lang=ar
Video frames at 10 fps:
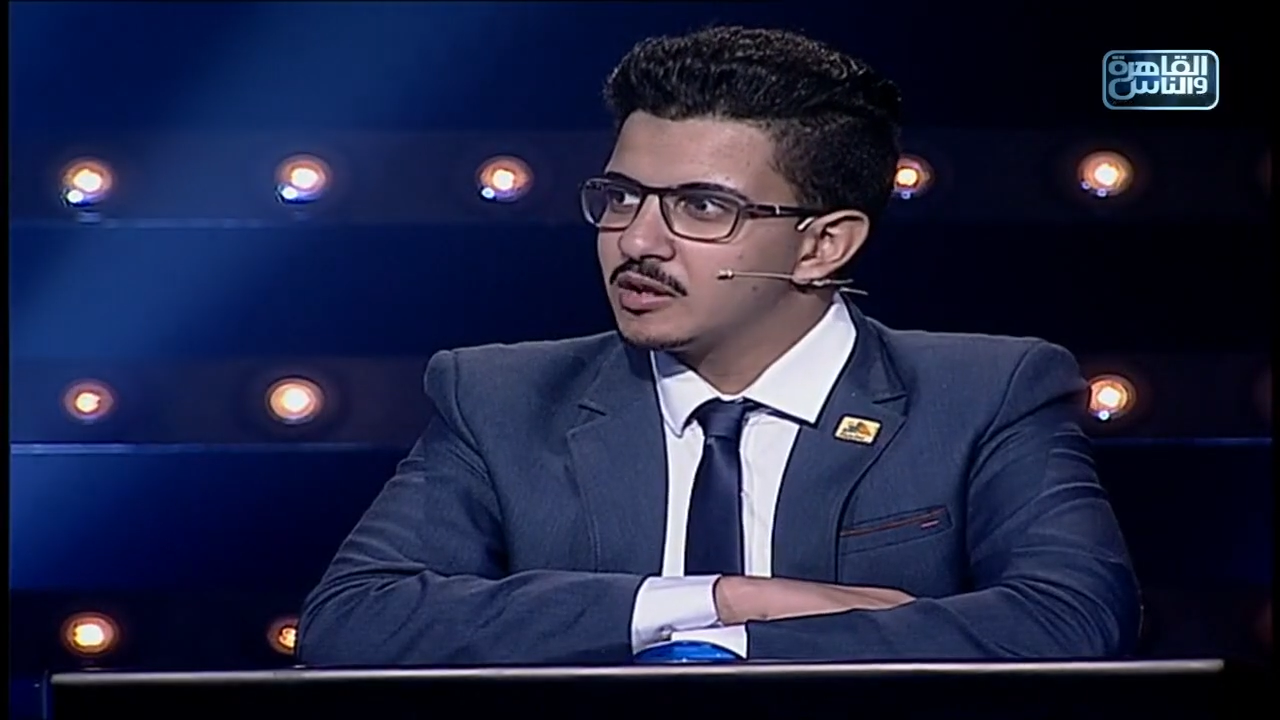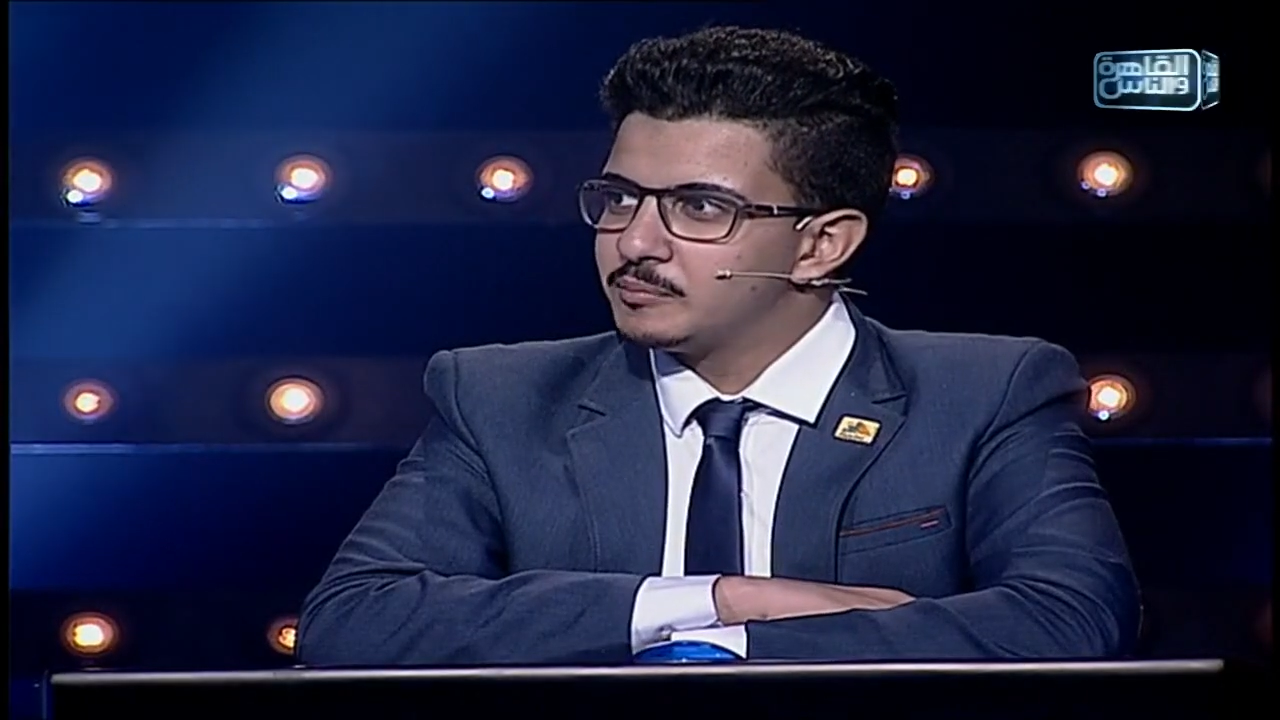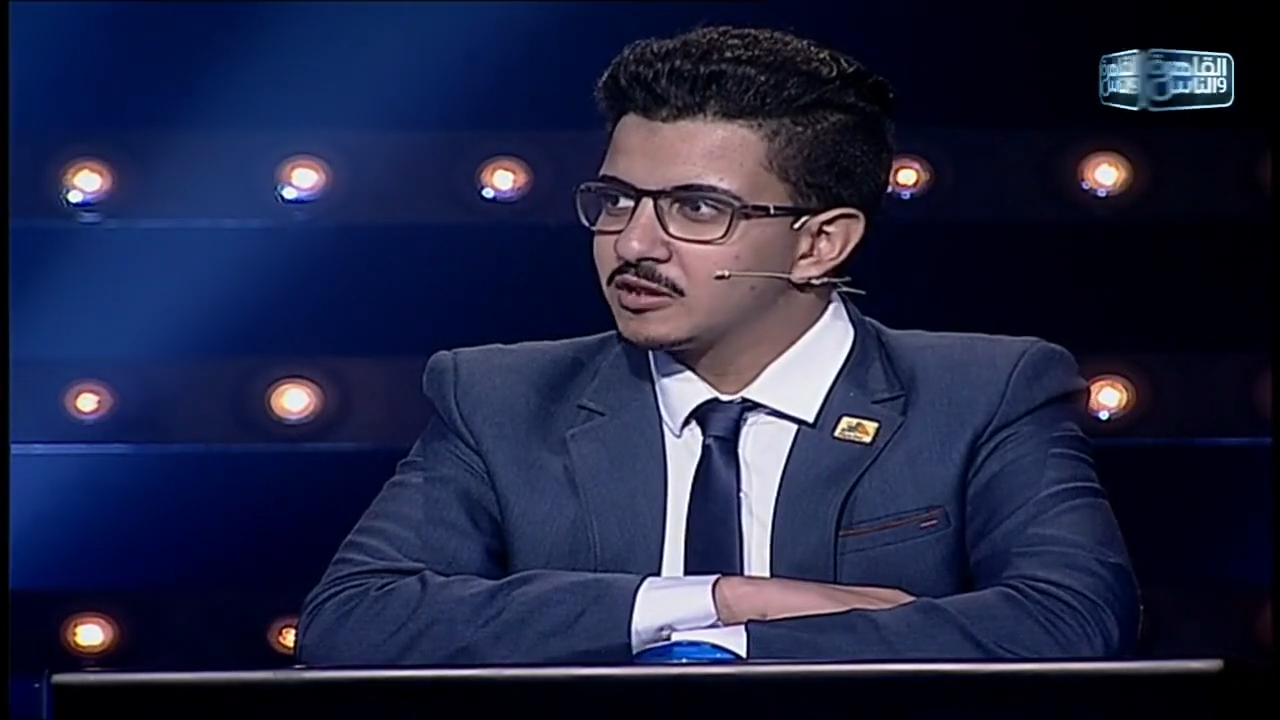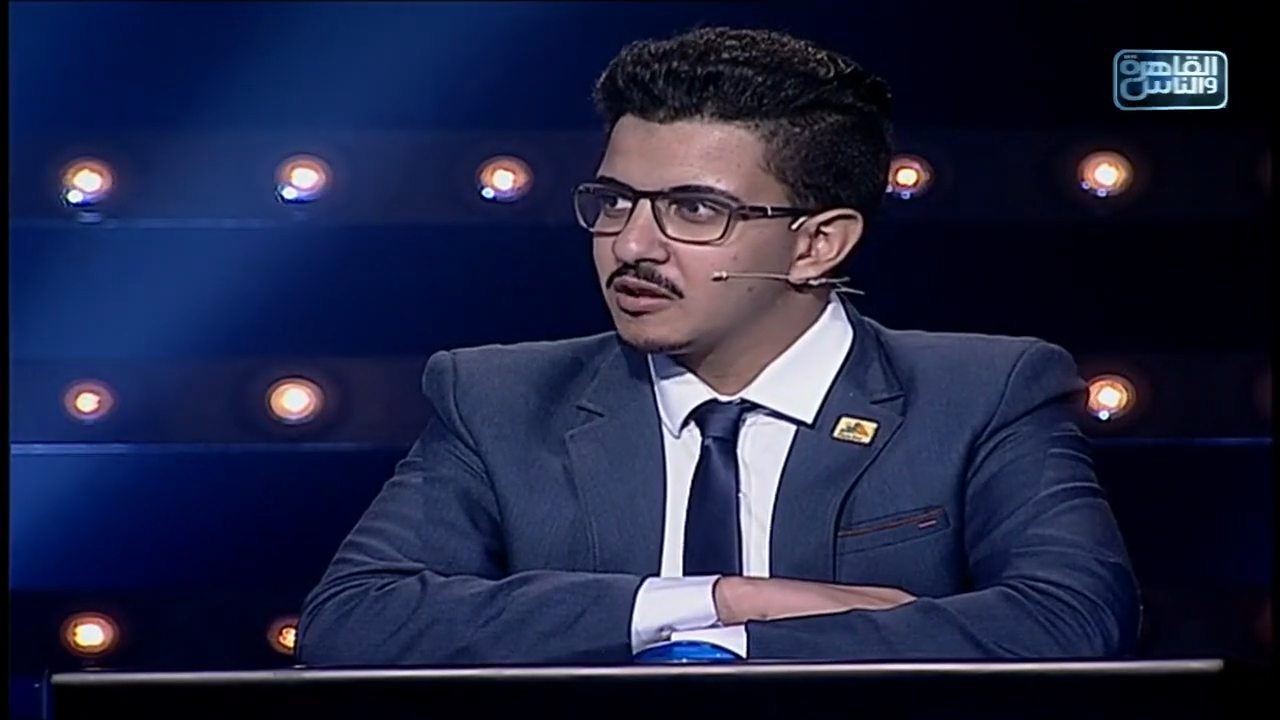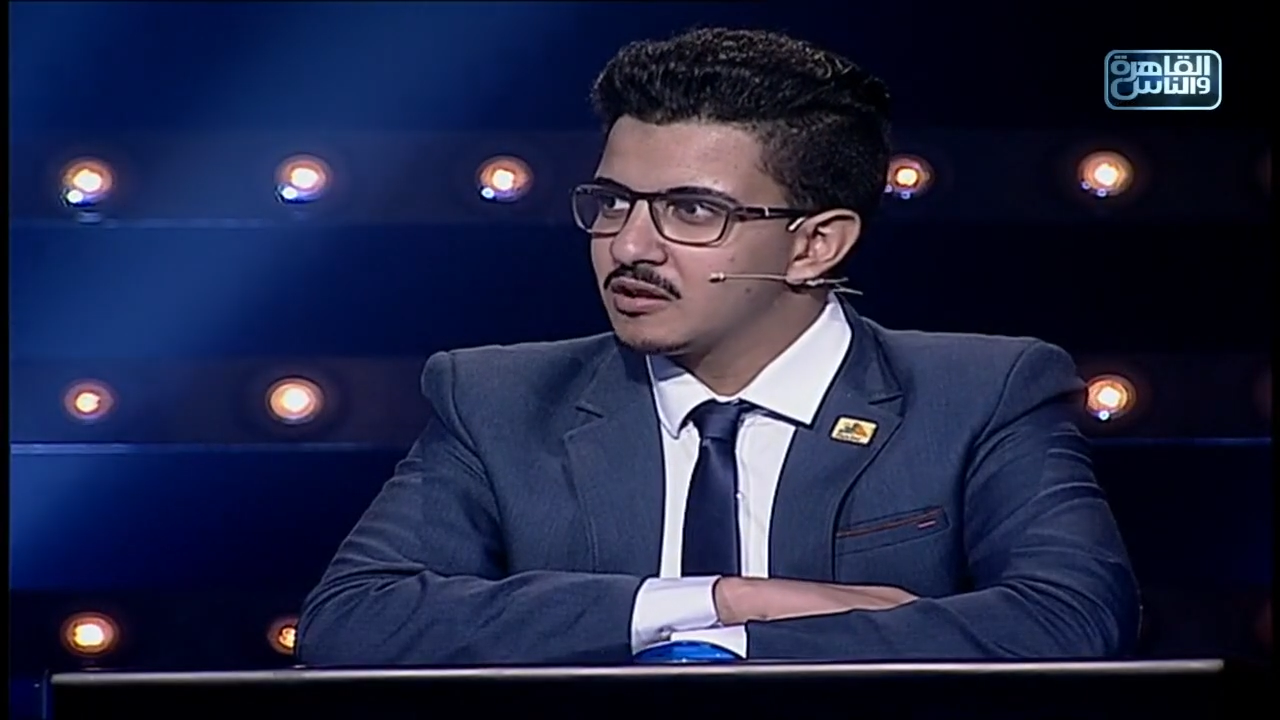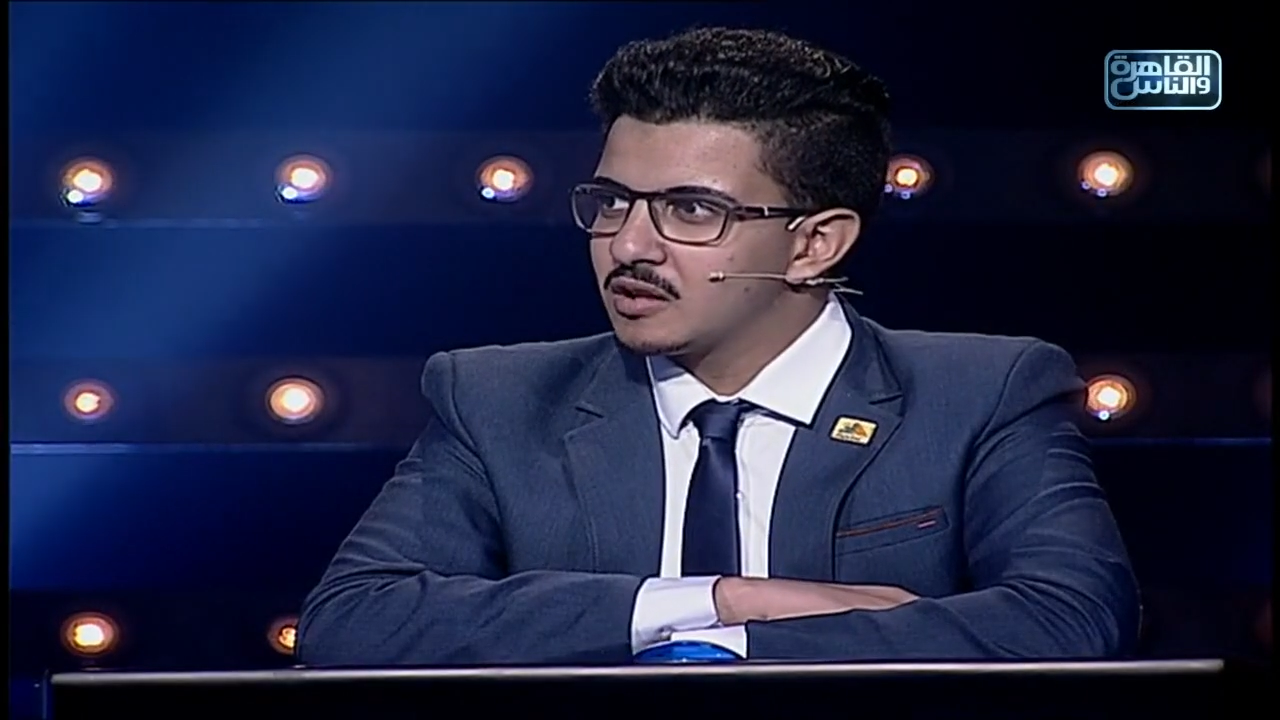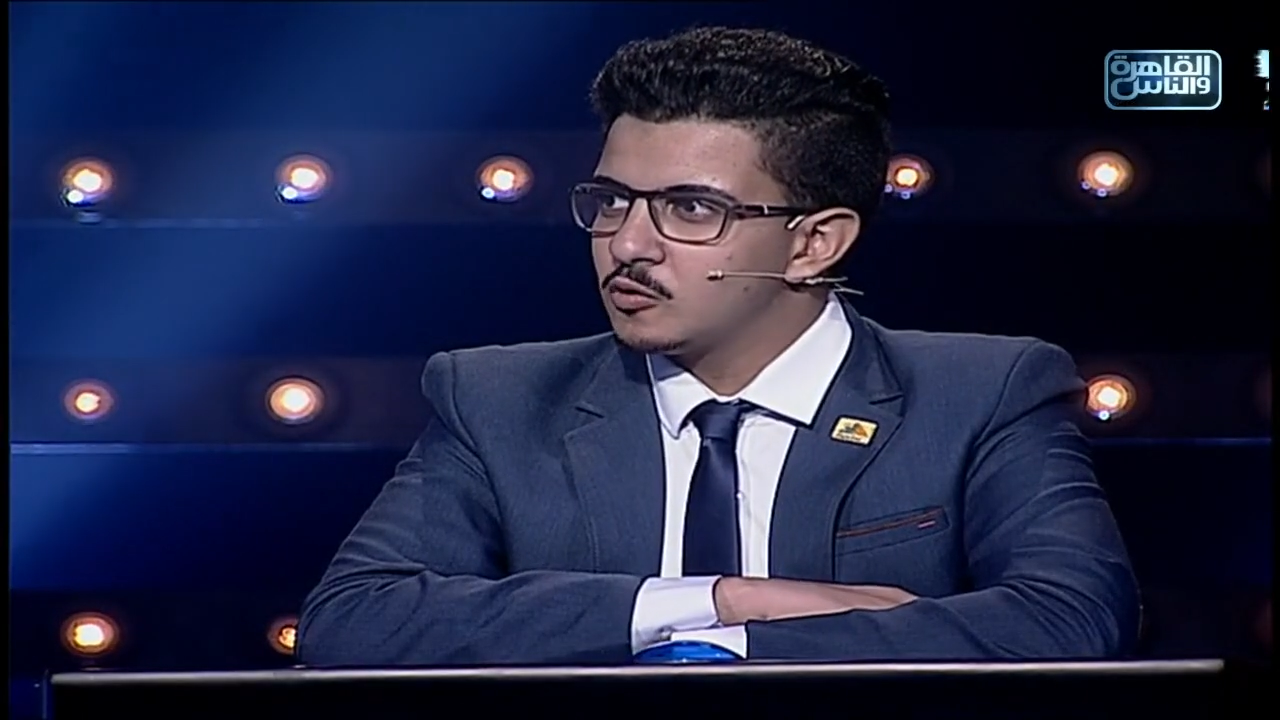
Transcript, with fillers: لما اتخرج